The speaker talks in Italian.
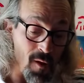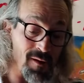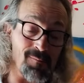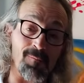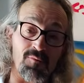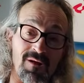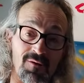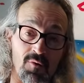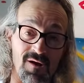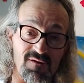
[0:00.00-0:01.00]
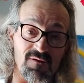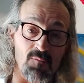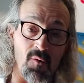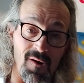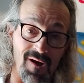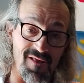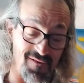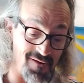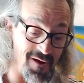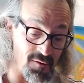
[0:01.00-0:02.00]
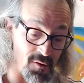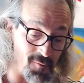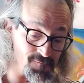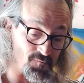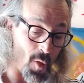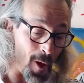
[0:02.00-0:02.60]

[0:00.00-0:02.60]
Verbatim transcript: che mi ha portato il carissimo Alessandro